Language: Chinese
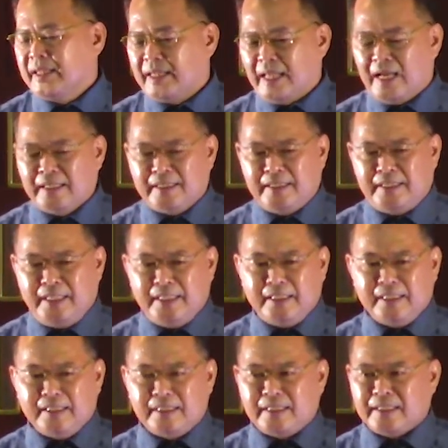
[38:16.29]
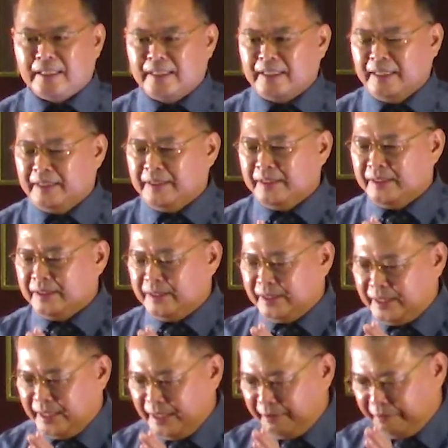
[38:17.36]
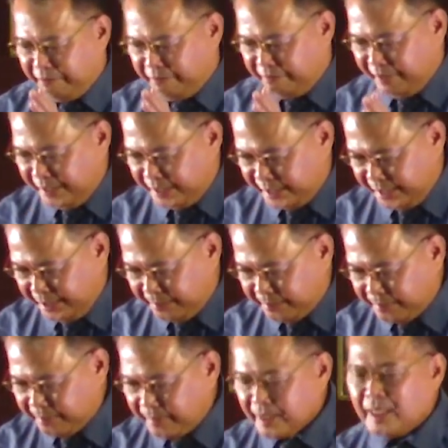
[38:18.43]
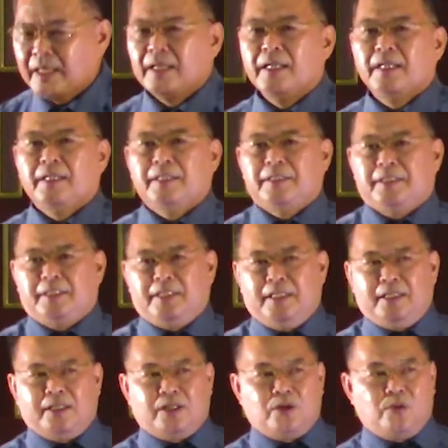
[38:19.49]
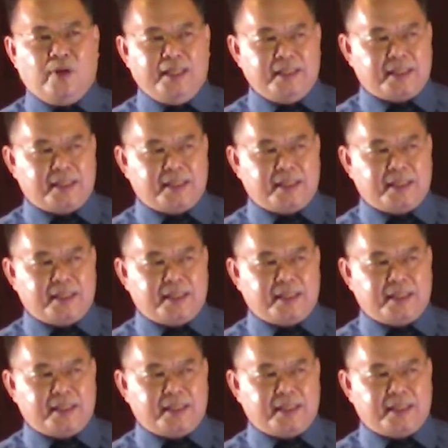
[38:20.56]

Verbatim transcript: 他尽责的去分析、去观